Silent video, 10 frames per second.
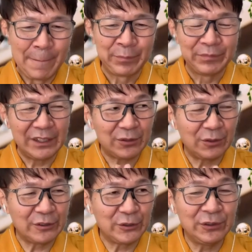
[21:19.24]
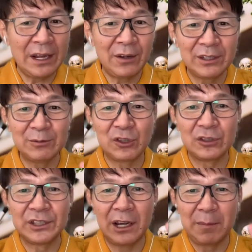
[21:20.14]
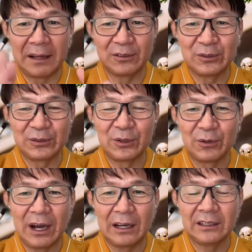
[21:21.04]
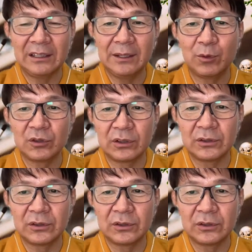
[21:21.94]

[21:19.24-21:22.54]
でその数年後にその ジェイマン という協会に僕